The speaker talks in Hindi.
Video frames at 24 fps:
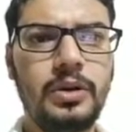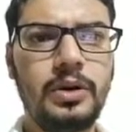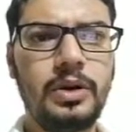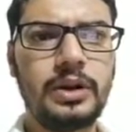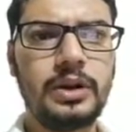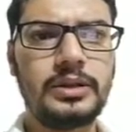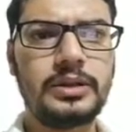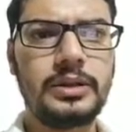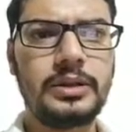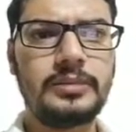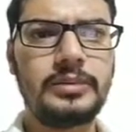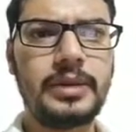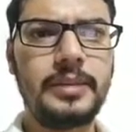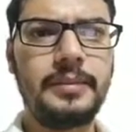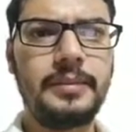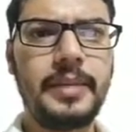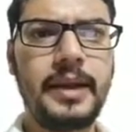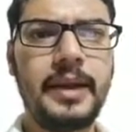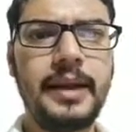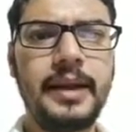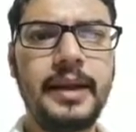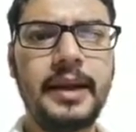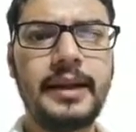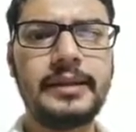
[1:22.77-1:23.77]
और सबसे
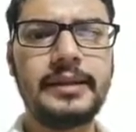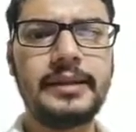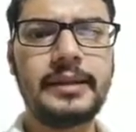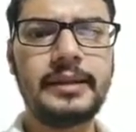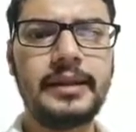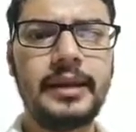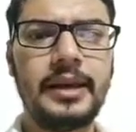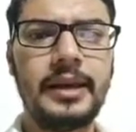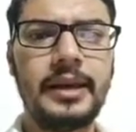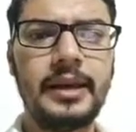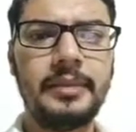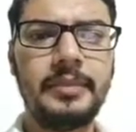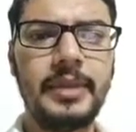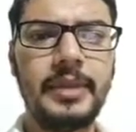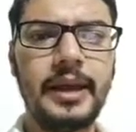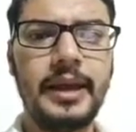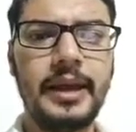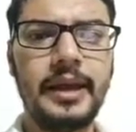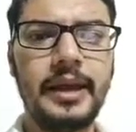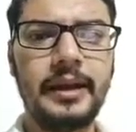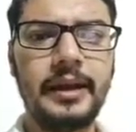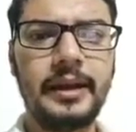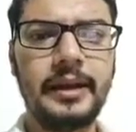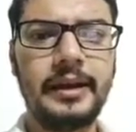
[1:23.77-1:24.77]
पहले आ जाते हैं हम
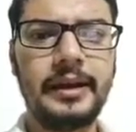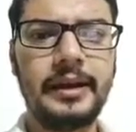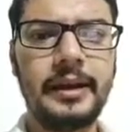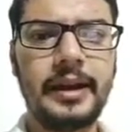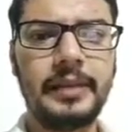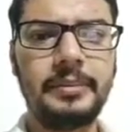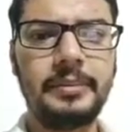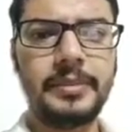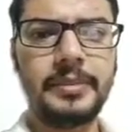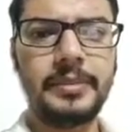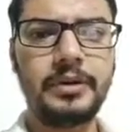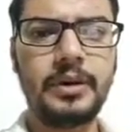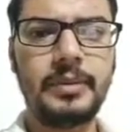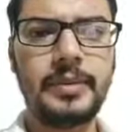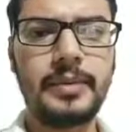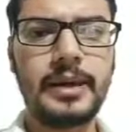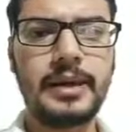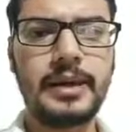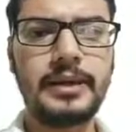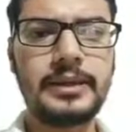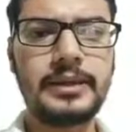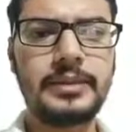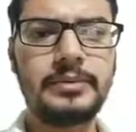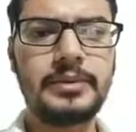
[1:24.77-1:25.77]
एयर इंडिया पे जो हमारी
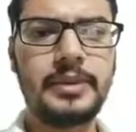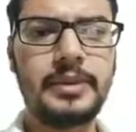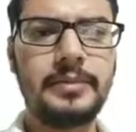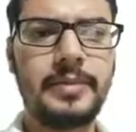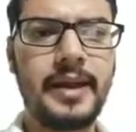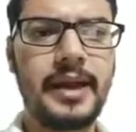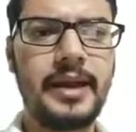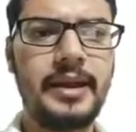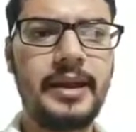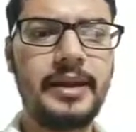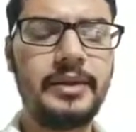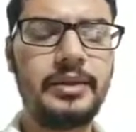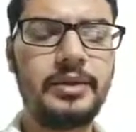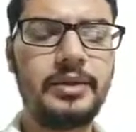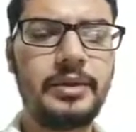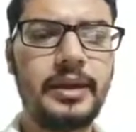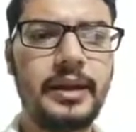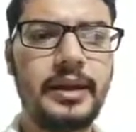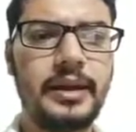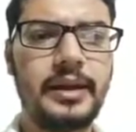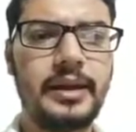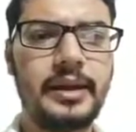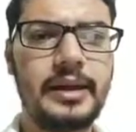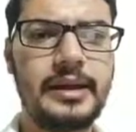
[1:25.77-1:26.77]
सबसे पहली जो
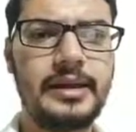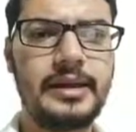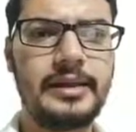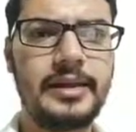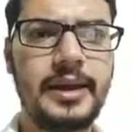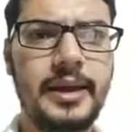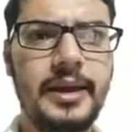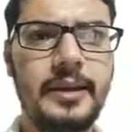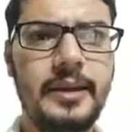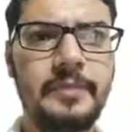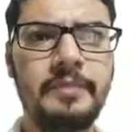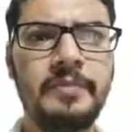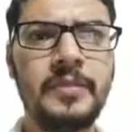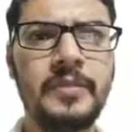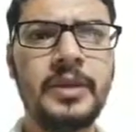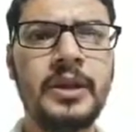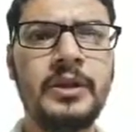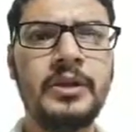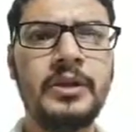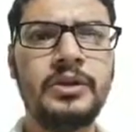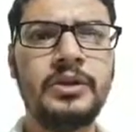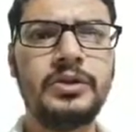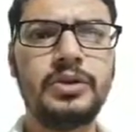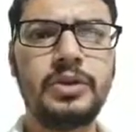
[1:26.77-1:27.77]
एयरलाइन है
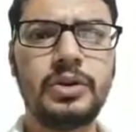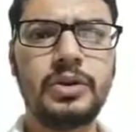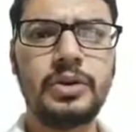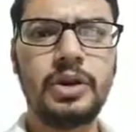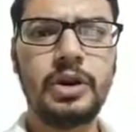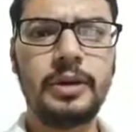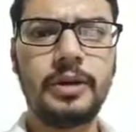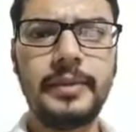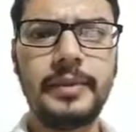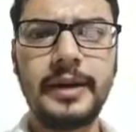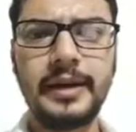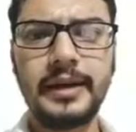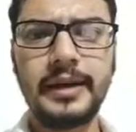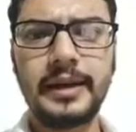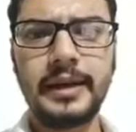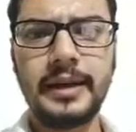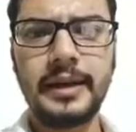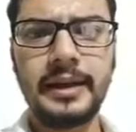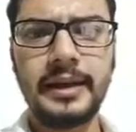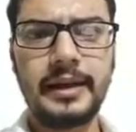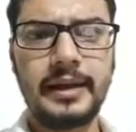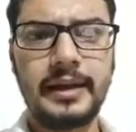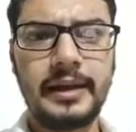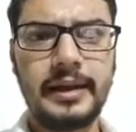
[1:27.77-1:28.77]
जो गवर्नमेंट की
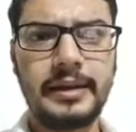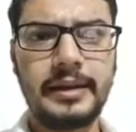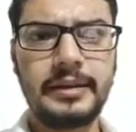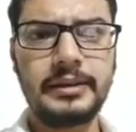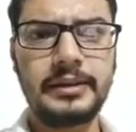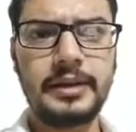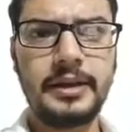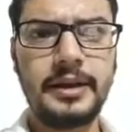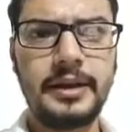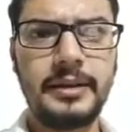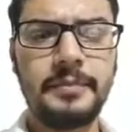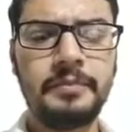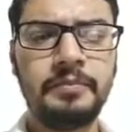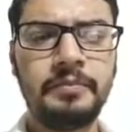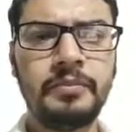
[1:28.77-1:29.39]
एयरलाइन थी